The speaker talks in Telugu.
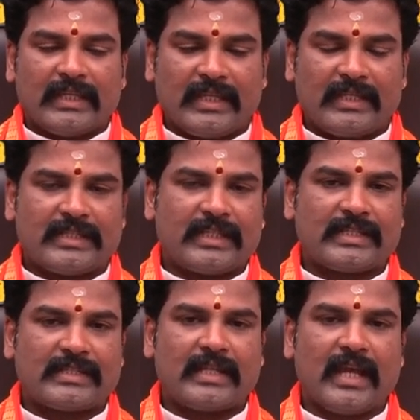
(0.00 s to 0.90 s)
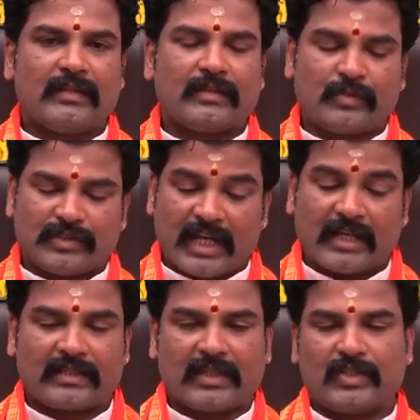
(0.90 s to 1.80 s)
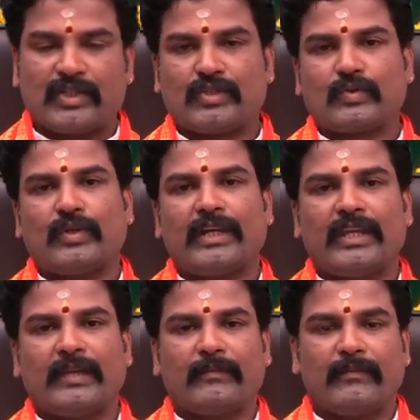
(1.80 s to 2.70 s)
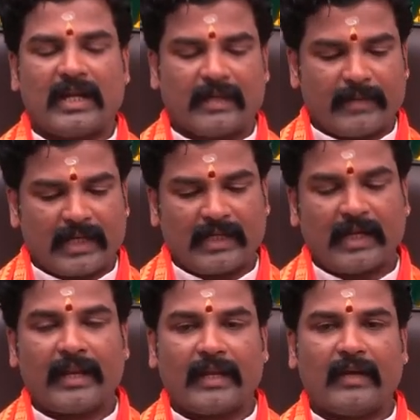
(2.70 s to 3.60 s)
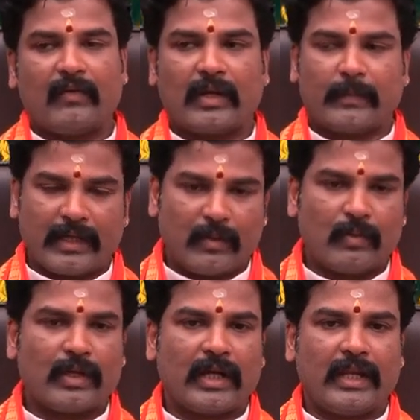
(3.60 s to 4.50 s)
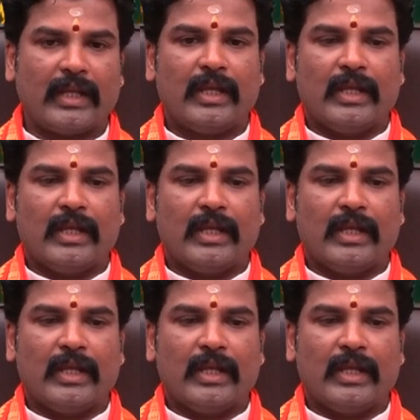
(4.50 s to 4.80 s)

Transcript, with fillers: ఏది చేసినా తగు జాగ్రత్తలు తీసుకోండి మాట మాట్లాడినా ఒక పనిలో కానీ